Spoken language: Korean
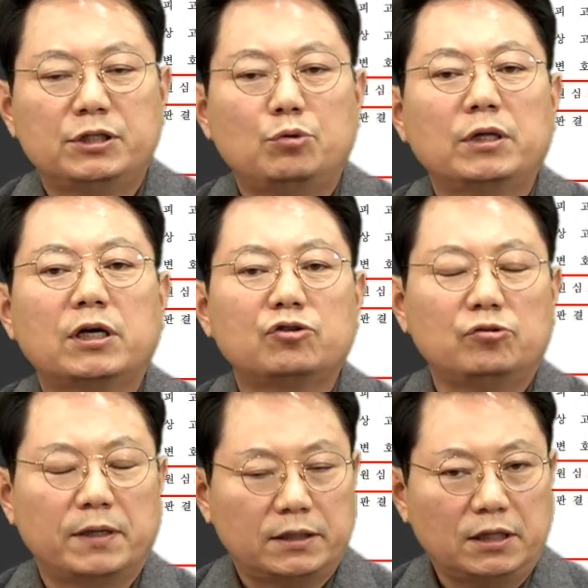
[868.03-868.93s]
신호에 따라
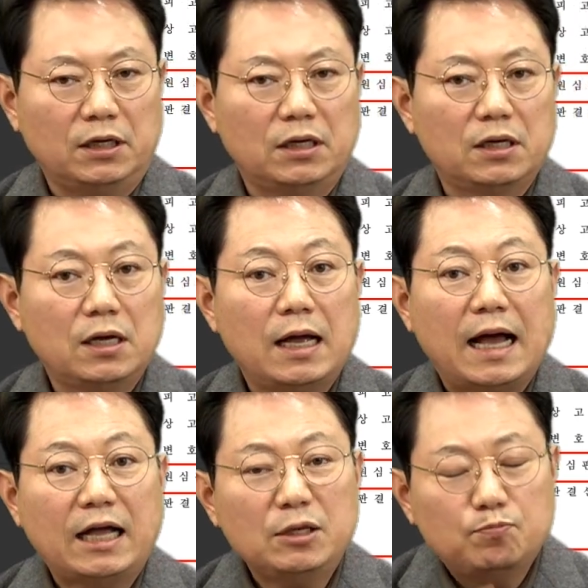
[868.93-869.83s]
출발했다?
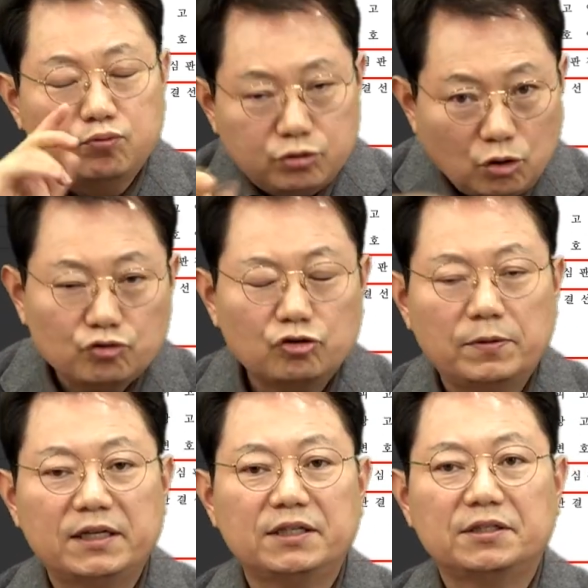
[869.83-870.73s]
아니 부정
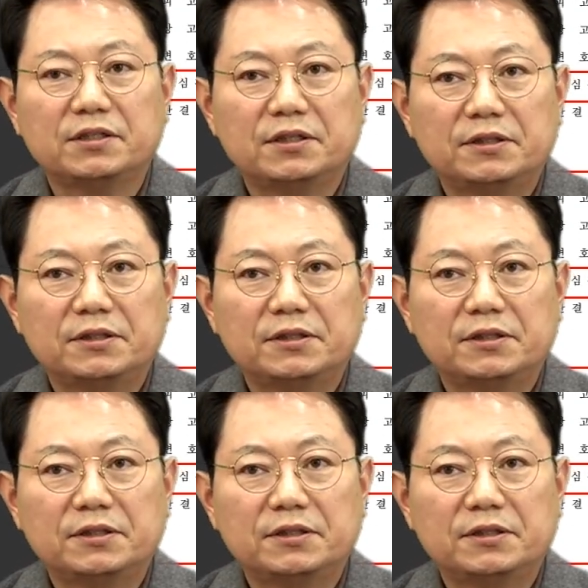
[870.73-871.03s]
출발이죠.